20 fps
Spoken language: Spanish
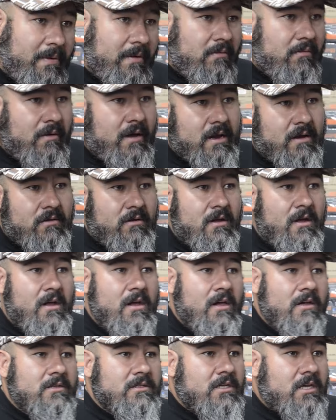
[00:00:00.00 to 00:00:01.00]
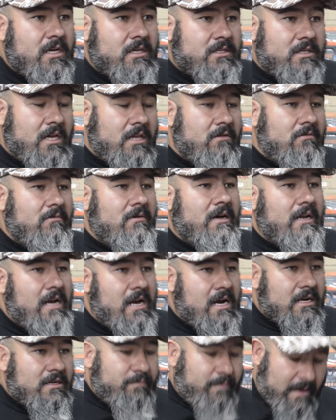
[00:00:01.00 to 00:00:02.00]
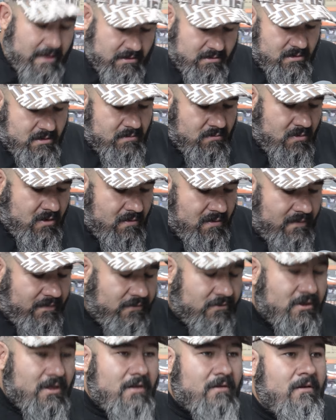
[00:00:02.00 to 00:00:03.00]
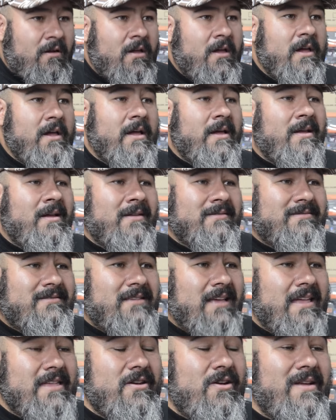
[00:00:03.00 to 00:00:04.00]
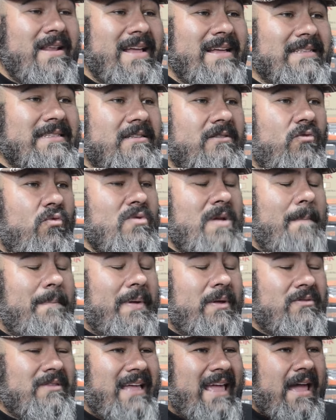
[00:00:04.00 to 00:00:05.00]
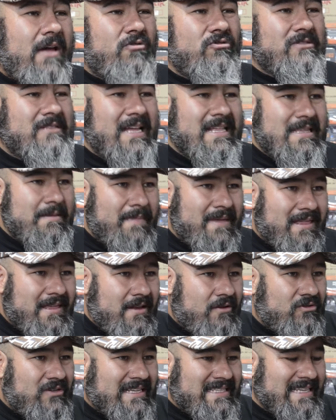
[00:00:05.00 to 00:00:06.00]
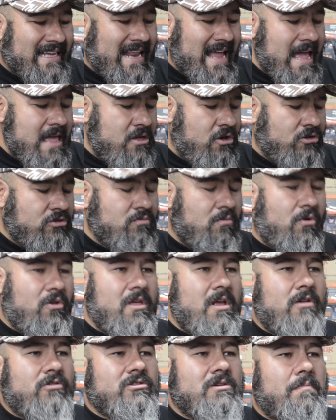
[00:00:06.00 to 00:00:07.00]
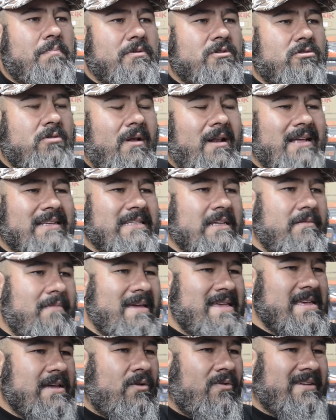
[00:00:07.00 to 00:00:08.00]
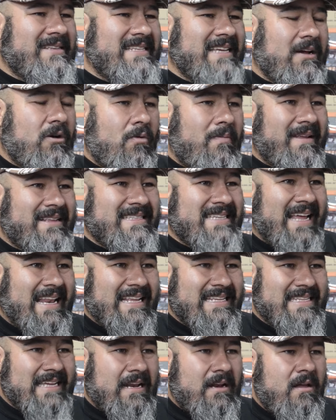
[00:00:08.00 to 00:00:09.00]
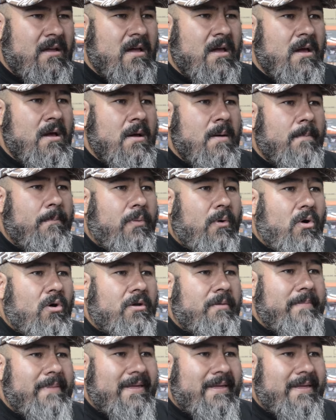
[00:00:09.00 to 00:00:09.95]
pero bueno, sigue siendo un canal respaldo, un nuevo fundillo. Señores, una pregunta que constantemente nos hacen, hay dos modelos de pistolas en México que se comercializan por